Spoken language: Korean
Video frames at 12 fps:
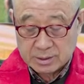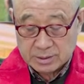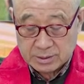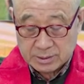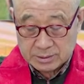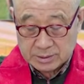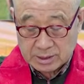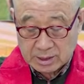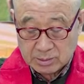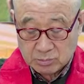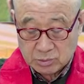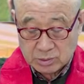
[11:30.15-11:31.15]
현재
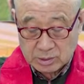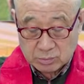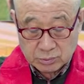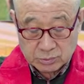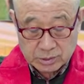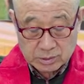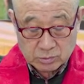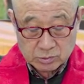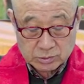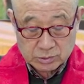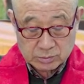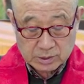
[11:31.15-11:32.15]
캄보디아 불교의
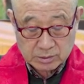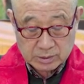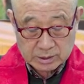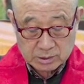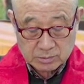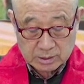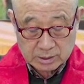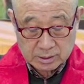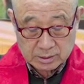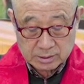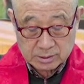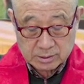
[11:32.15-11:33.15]
모습에 관심을 갖게
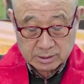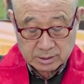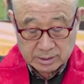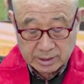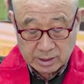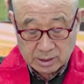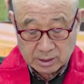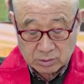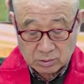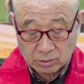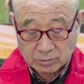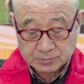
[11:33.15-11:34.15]
되었는데
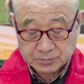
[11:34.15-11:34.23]
다행하게도